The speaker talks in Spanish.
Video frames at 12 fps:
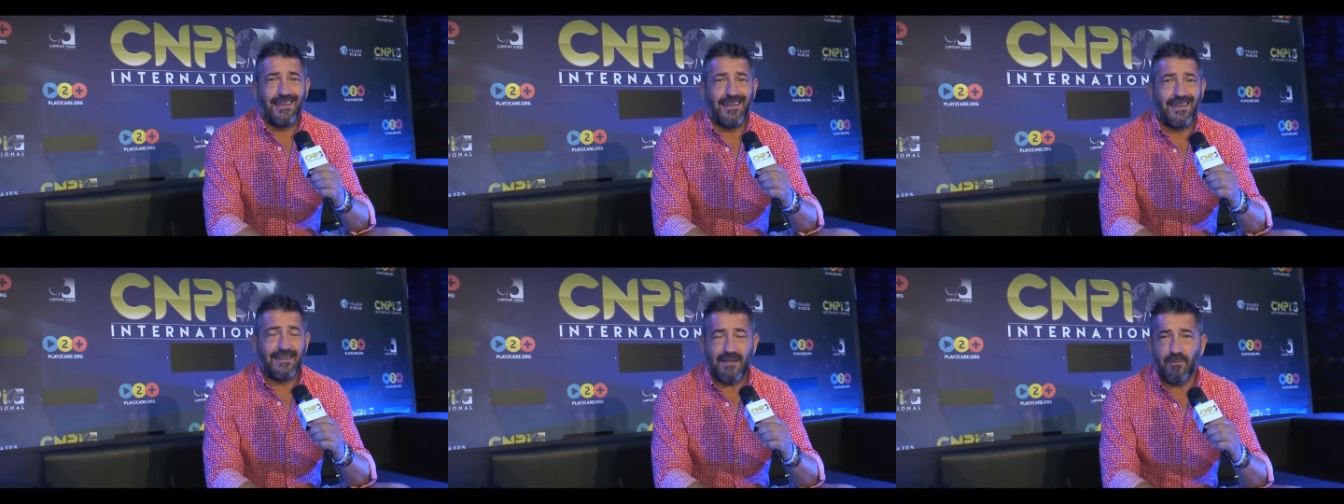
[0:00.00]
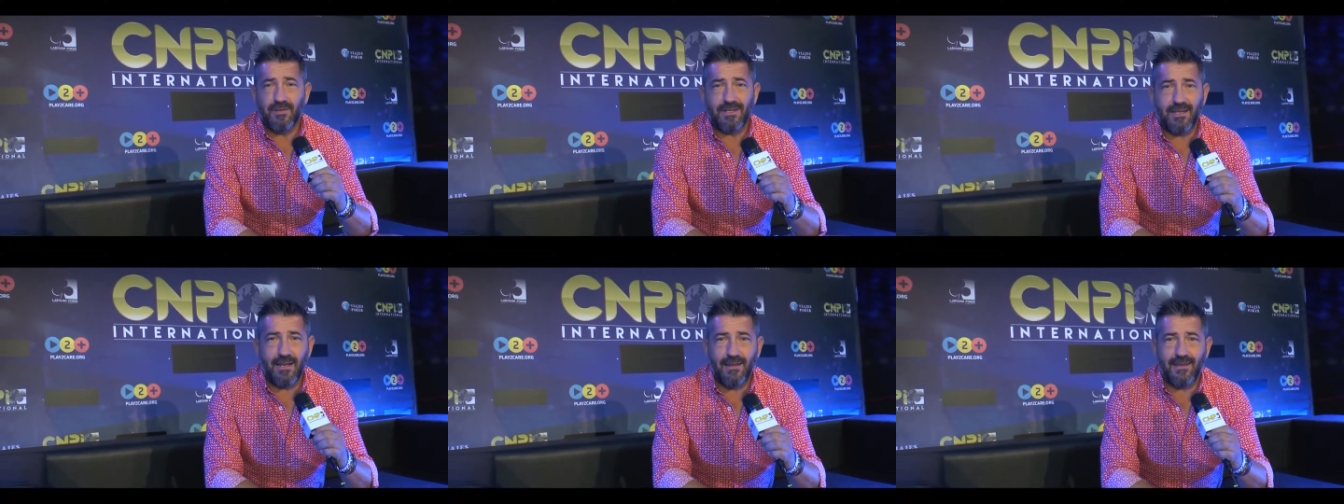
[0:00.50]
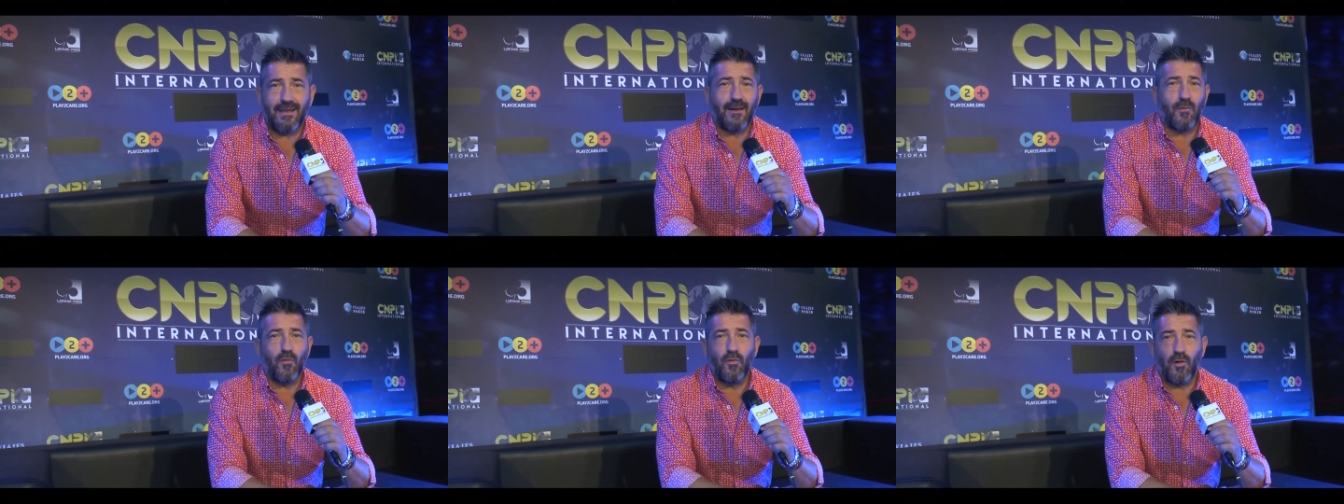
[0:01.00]
Estamos en el día
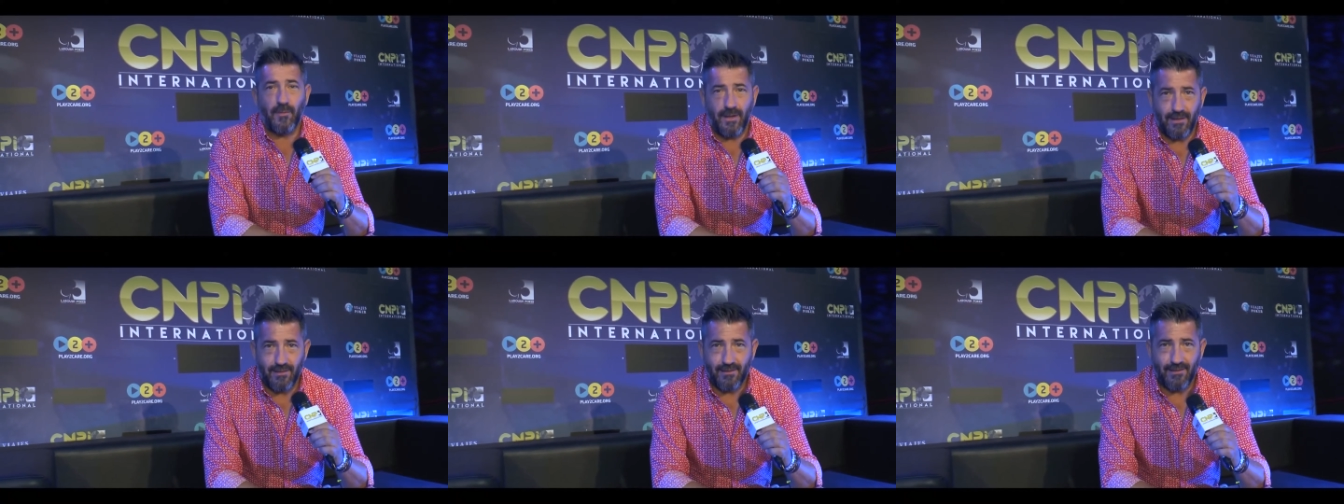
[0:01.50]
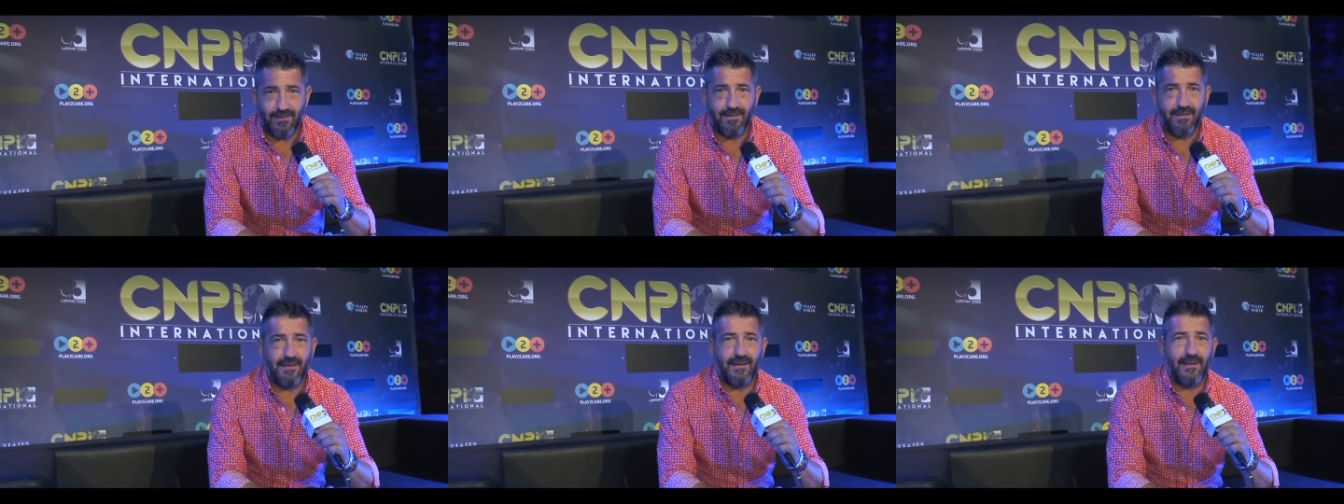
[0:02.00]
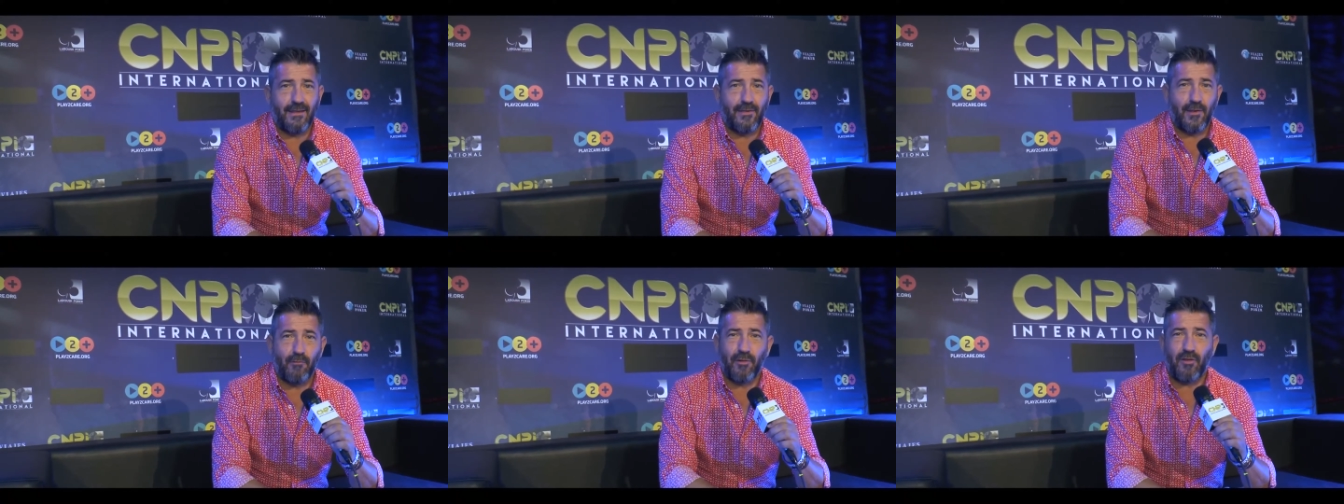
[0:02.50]
1B de este
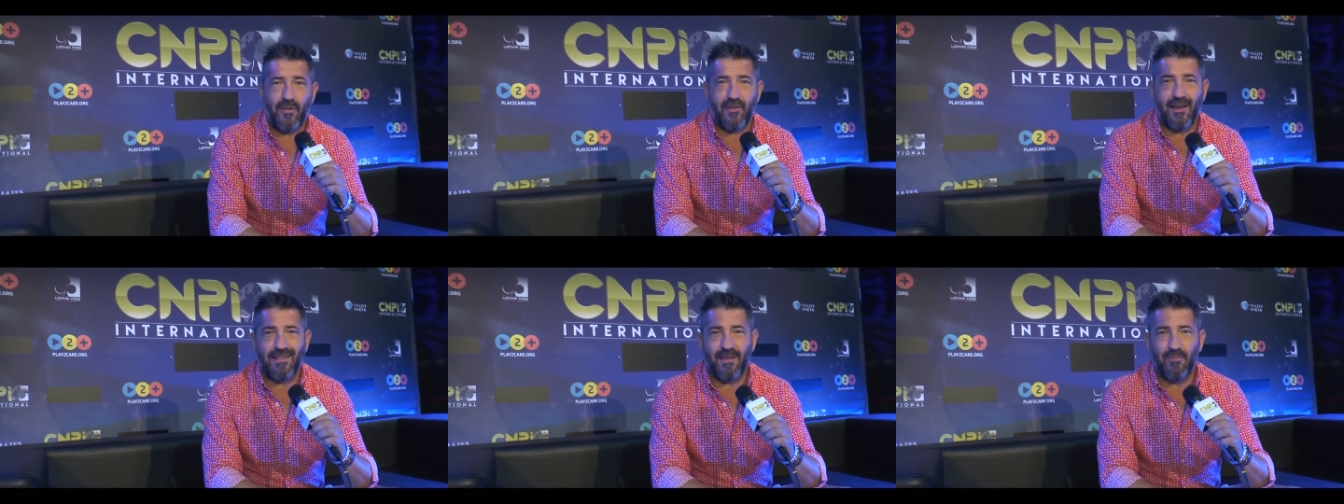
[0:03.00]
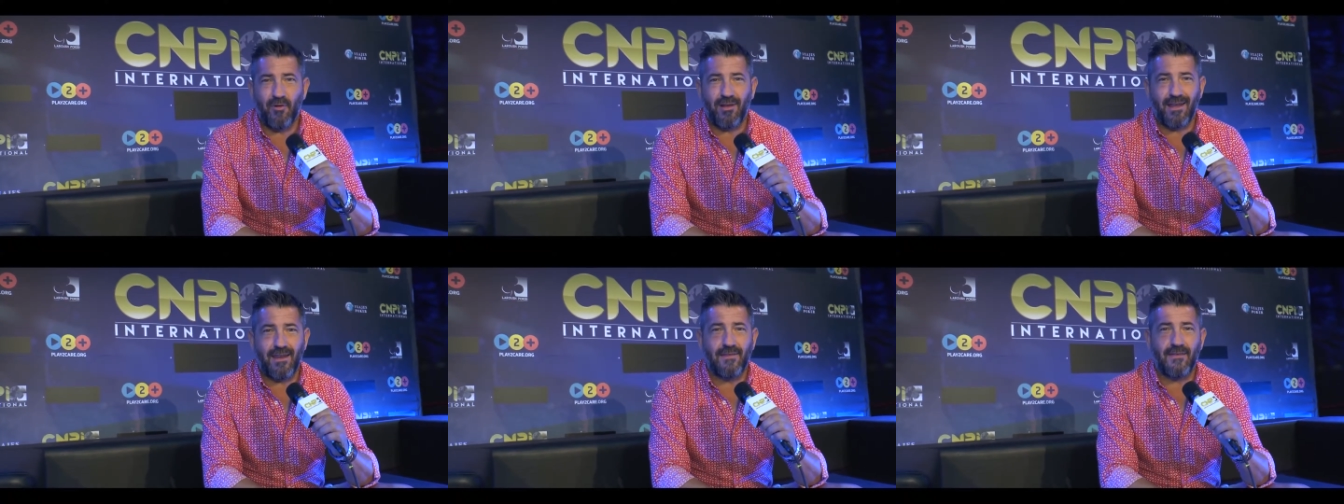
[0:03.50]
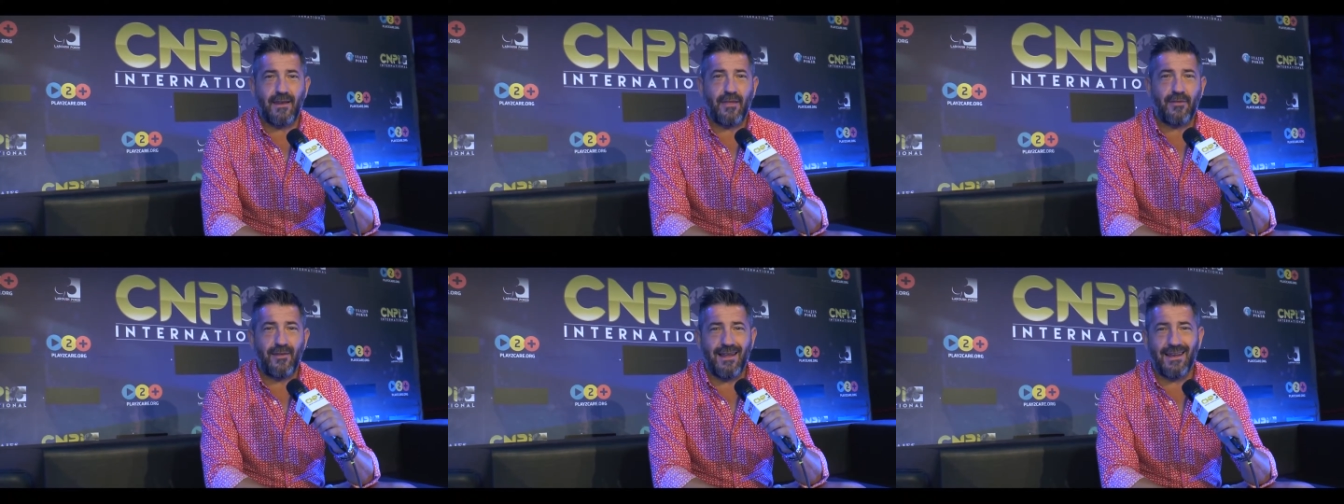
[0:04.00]
circuito nacional de póker
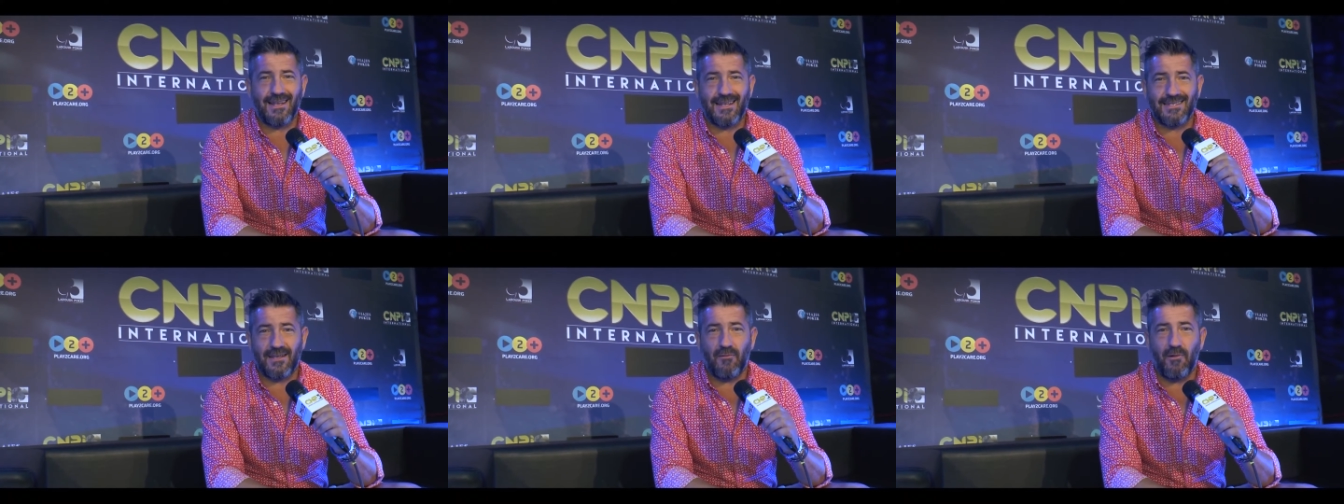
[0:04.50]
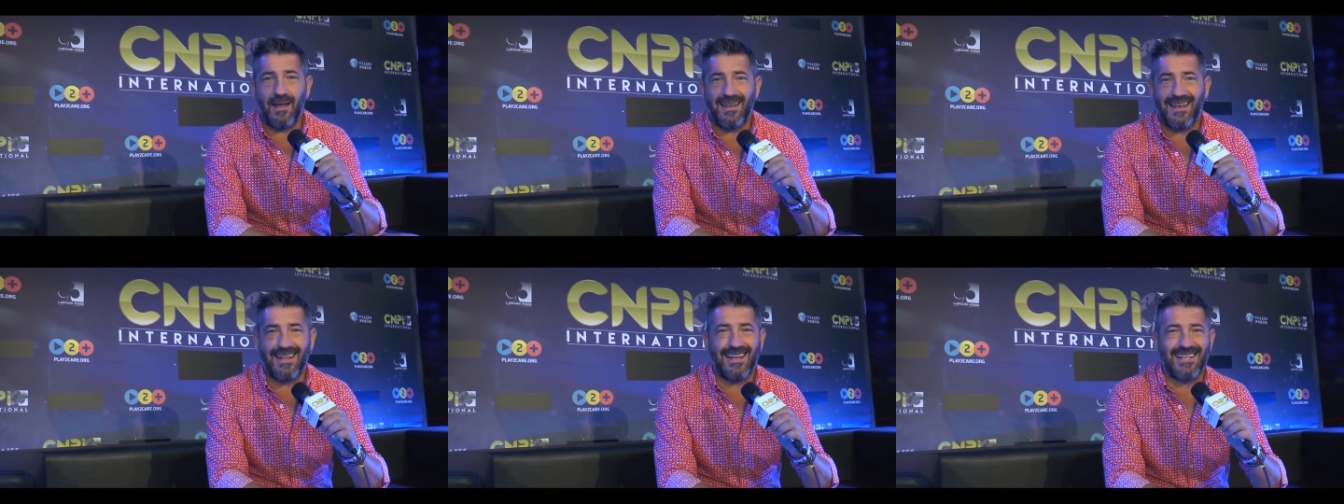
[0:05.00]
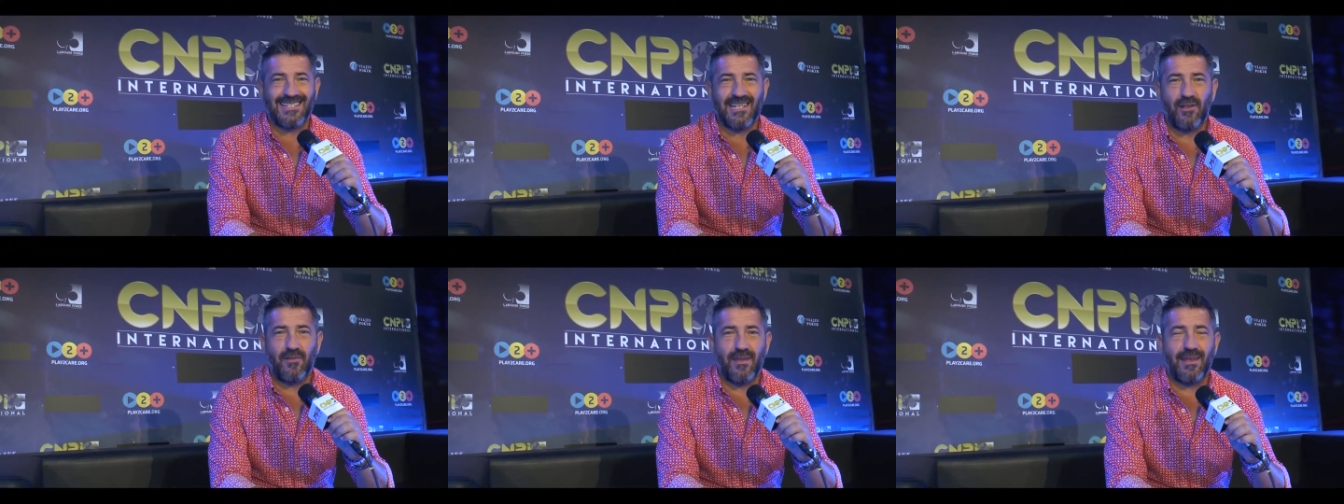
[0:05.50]
internacional que se juega en el
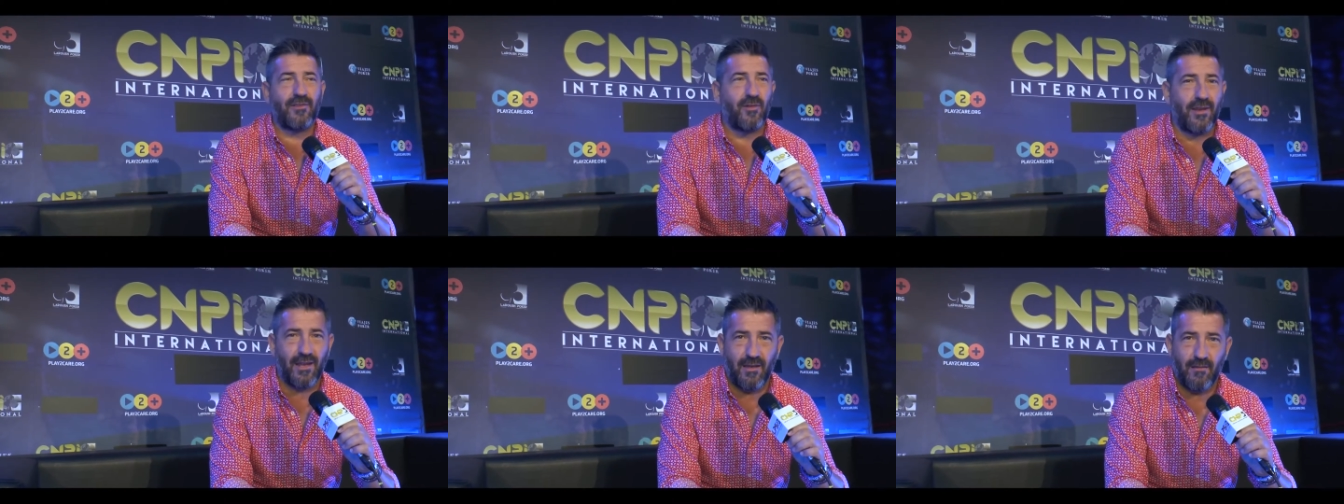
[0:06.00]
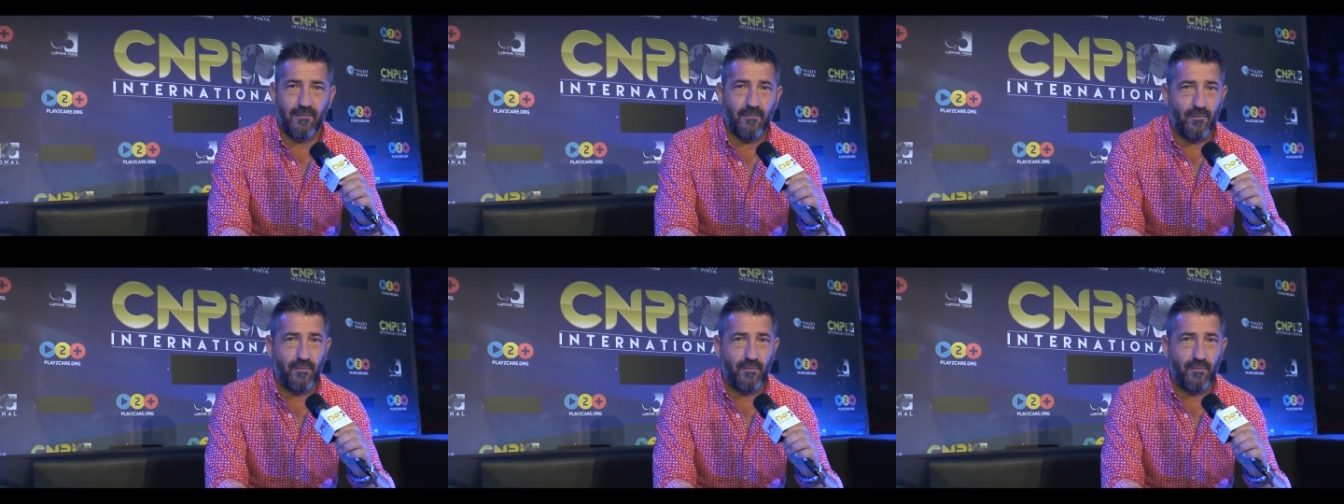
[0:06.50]
Casino de Estoril,